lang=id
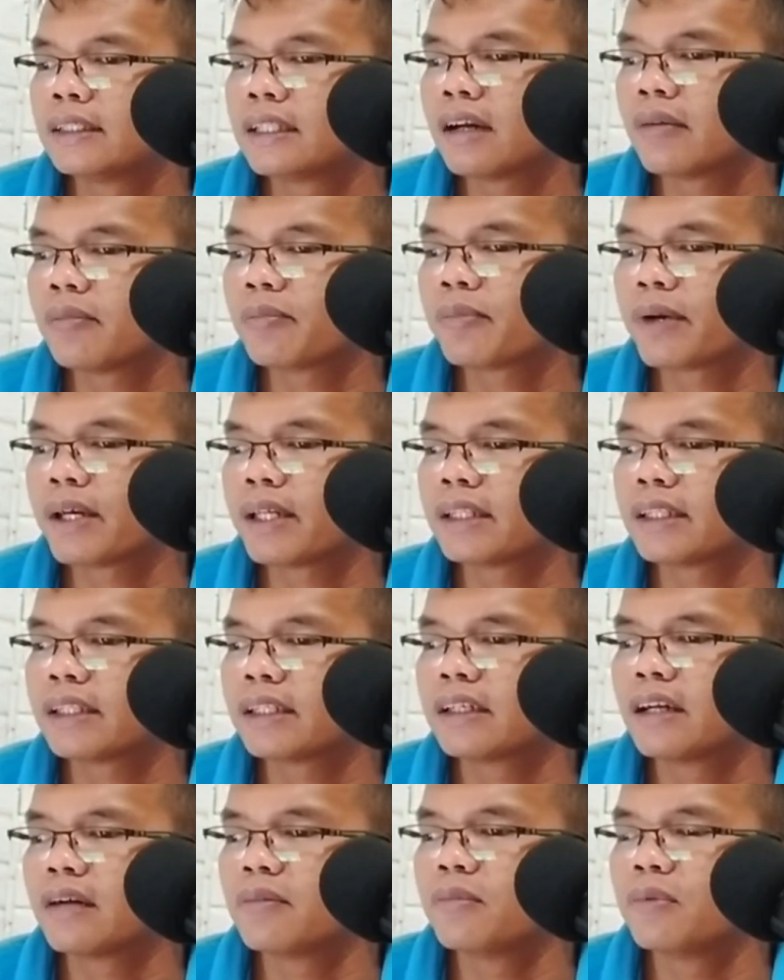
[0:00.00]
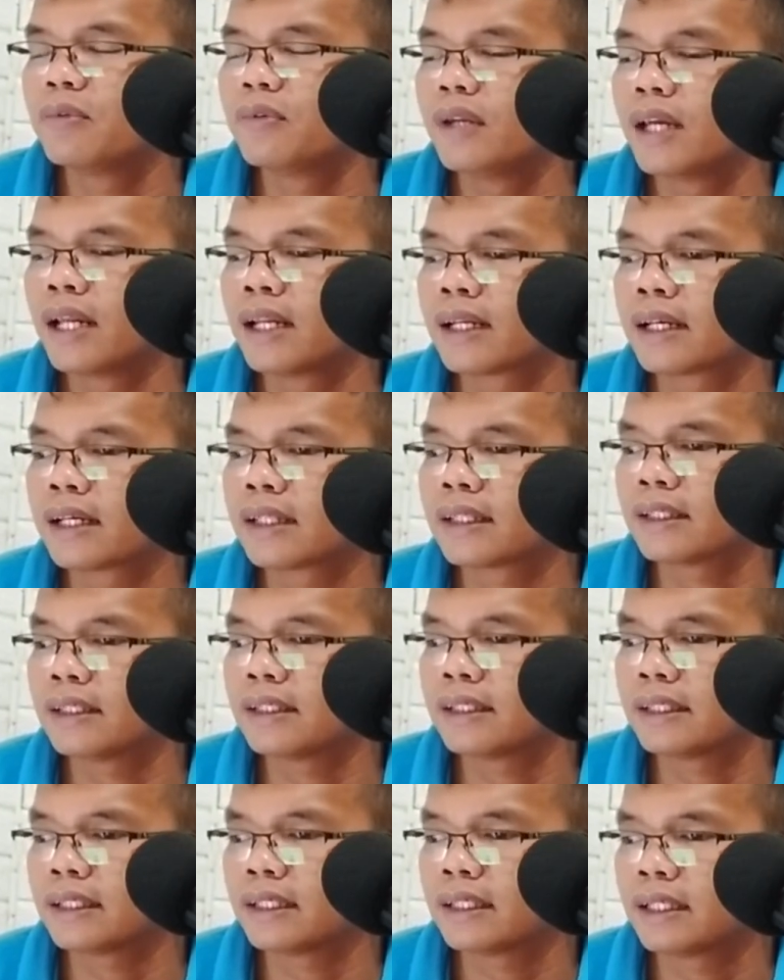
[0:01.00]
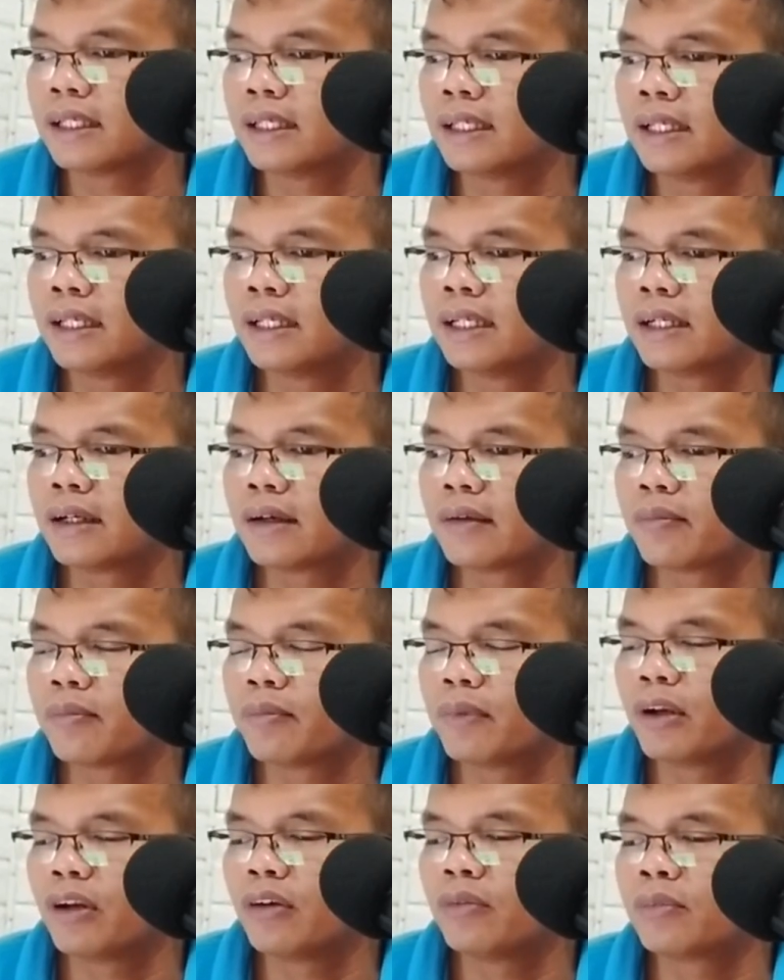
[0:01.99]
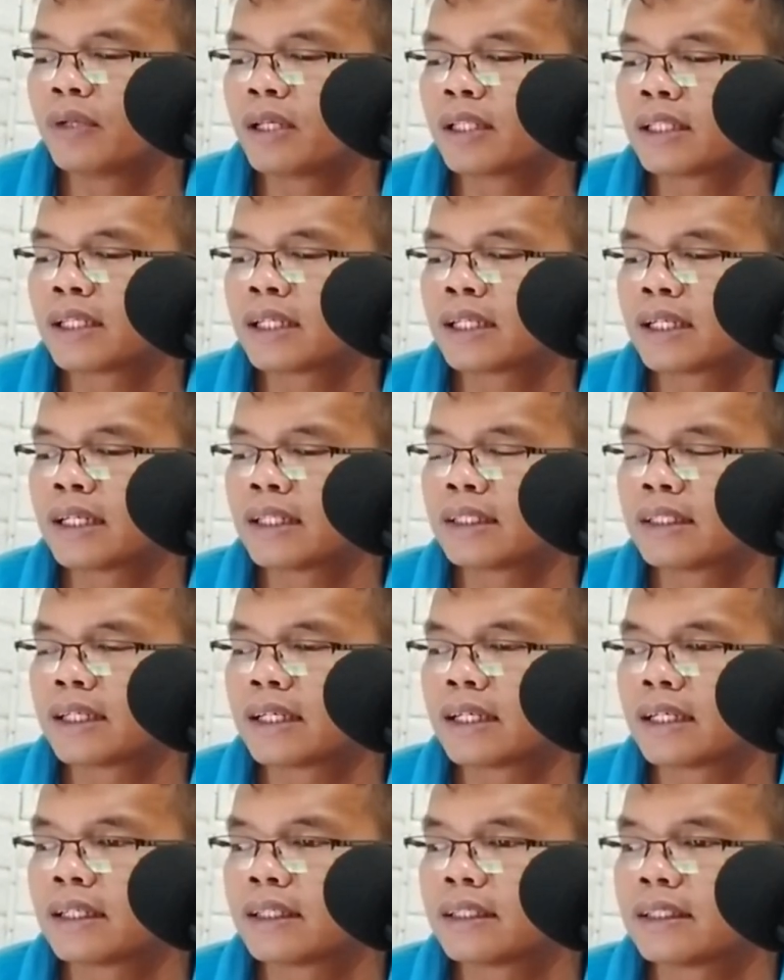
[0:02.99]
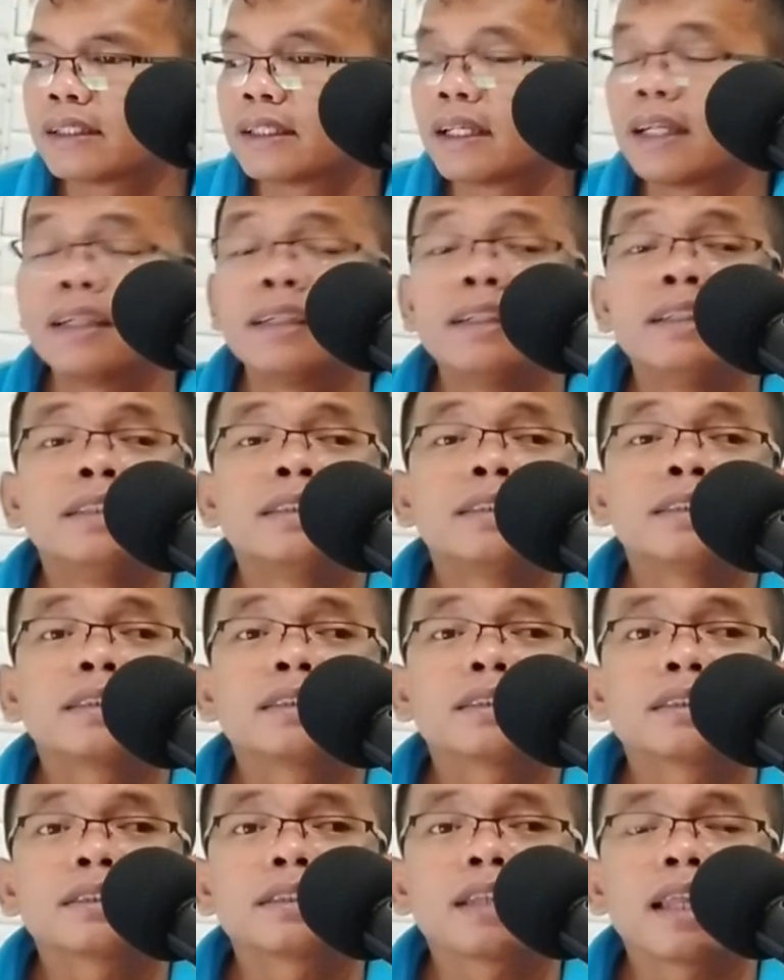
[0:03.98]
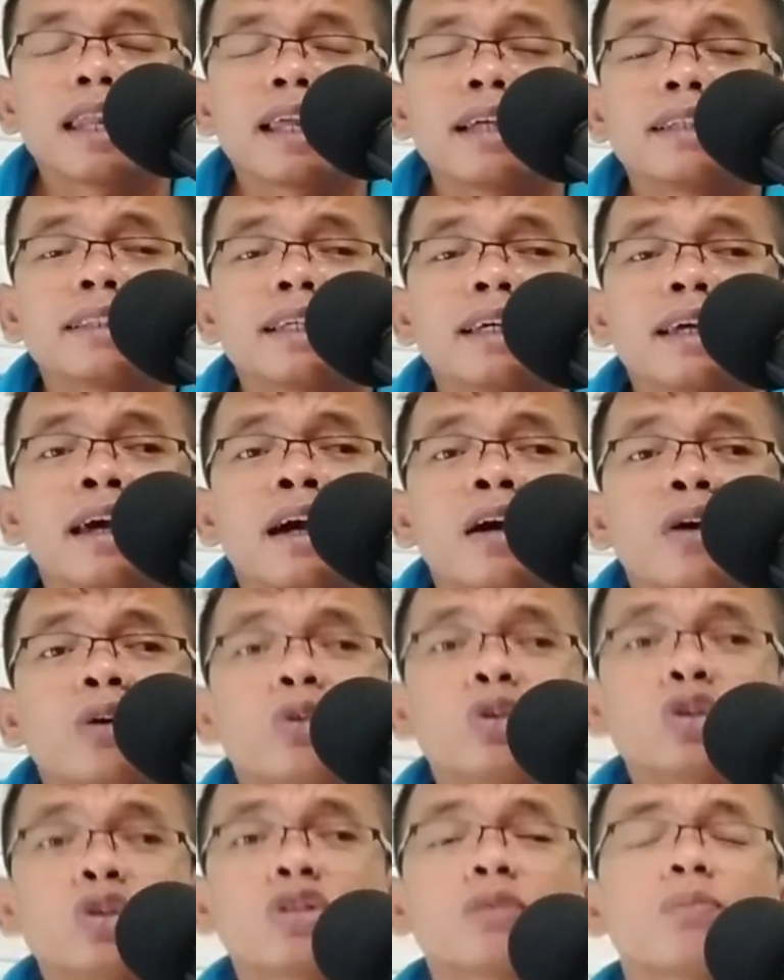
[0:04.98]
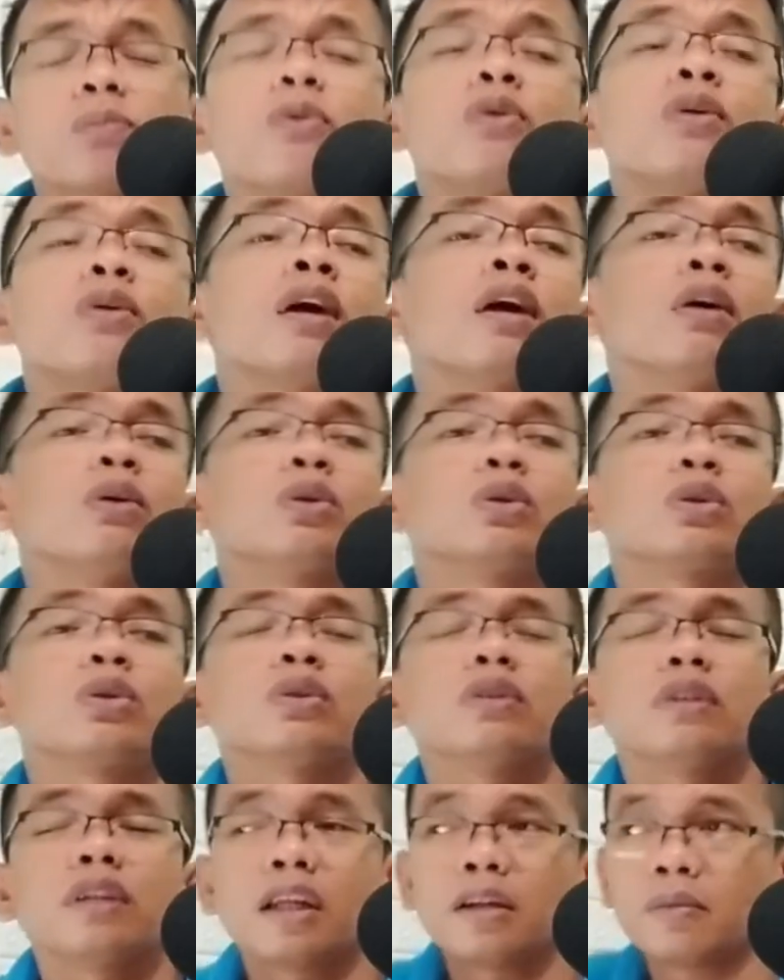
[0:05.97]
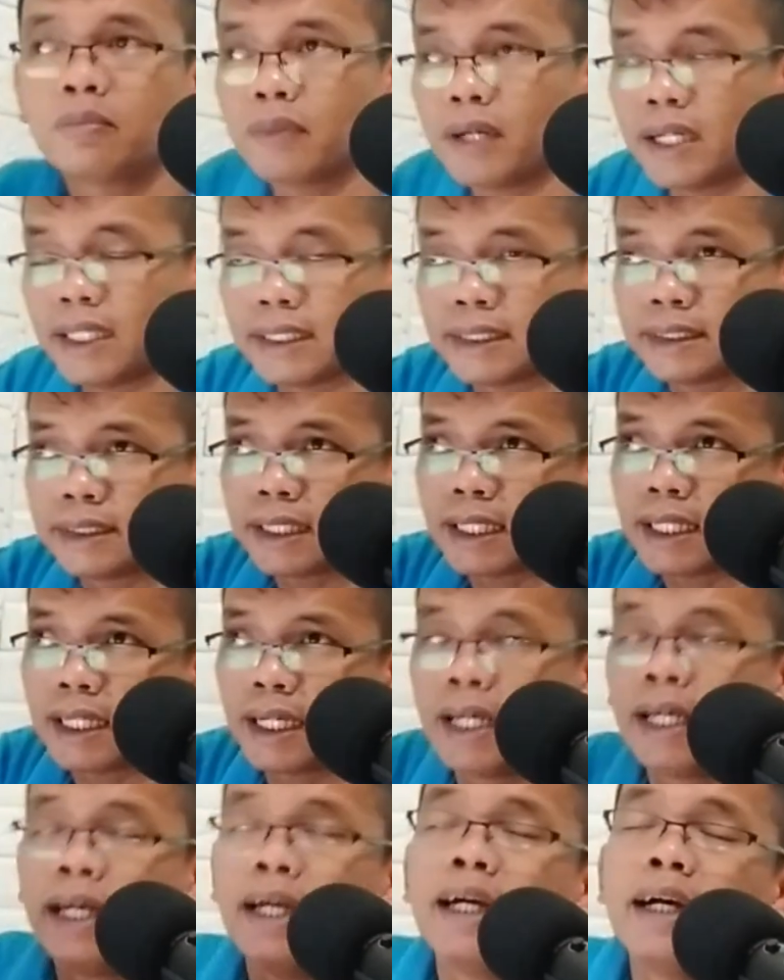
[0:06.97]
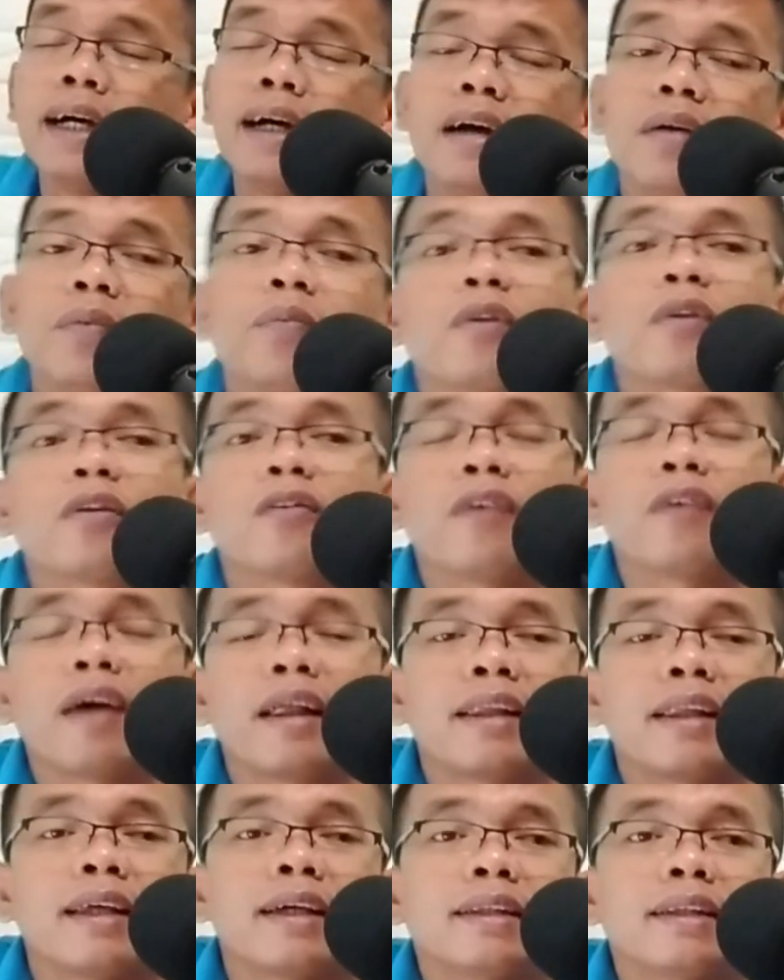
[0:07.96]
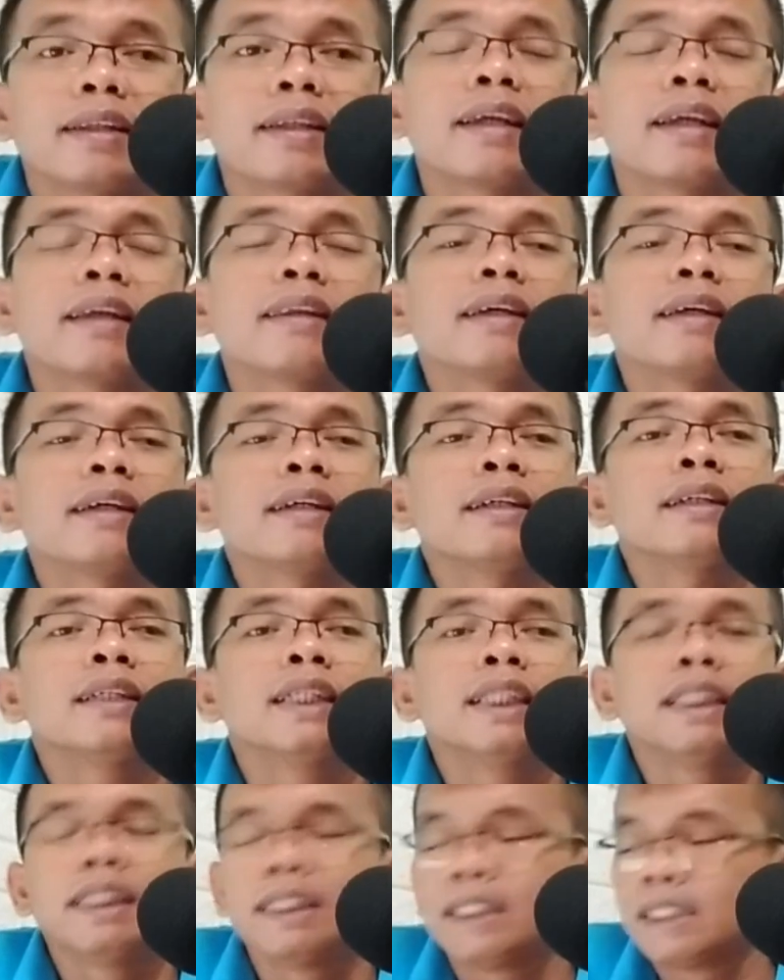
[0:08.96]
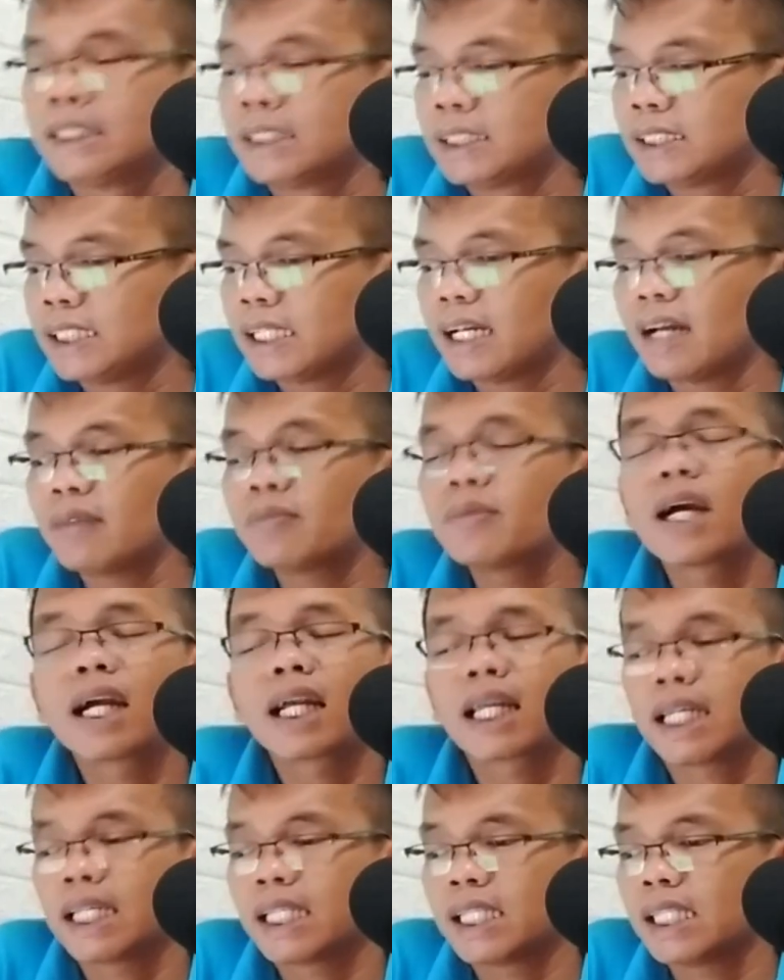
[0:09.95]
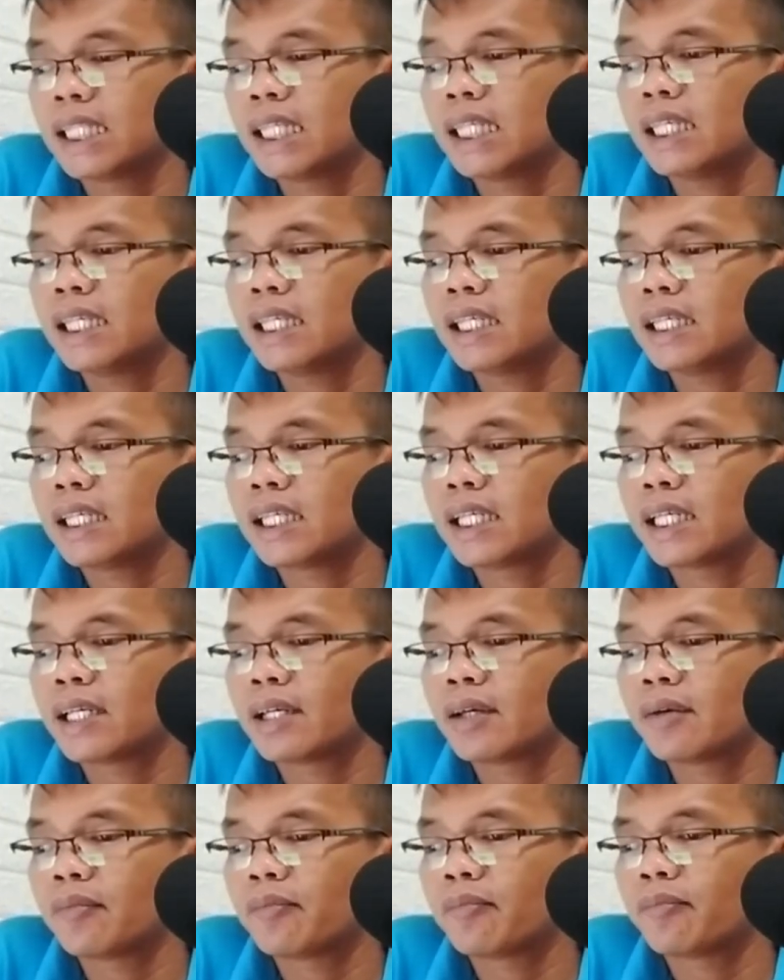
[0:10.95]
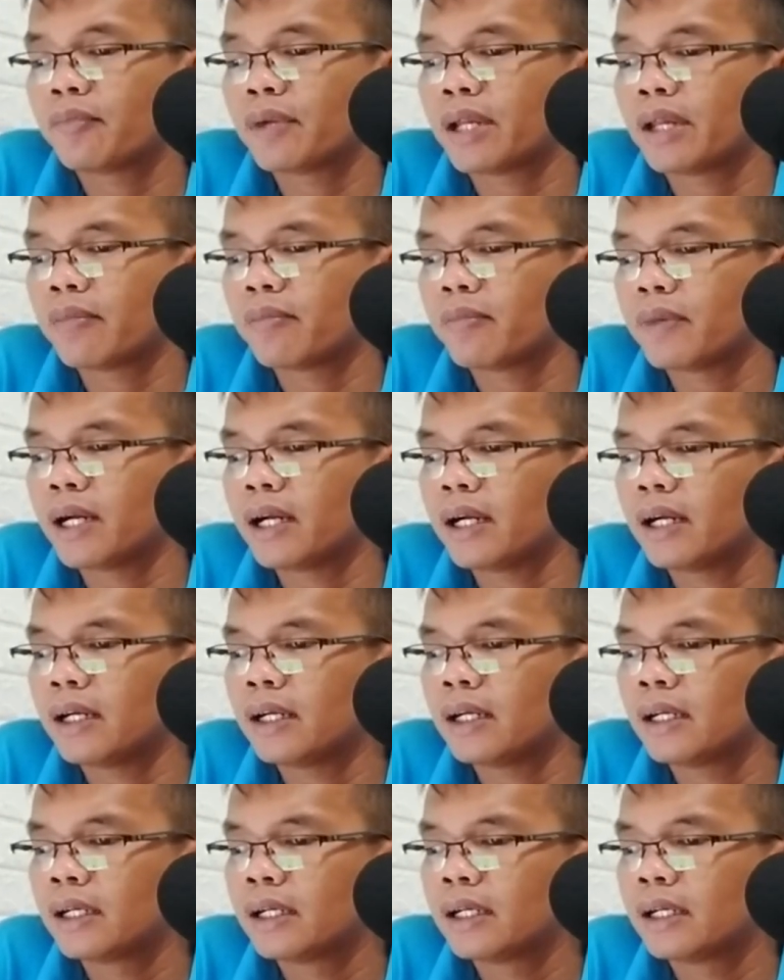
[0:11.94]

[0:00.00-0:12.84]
nyampe tiga bulan katanya belum datang-datang setelah saya usut punya usut dan baca uh, profilnya ternyata si abang ini memang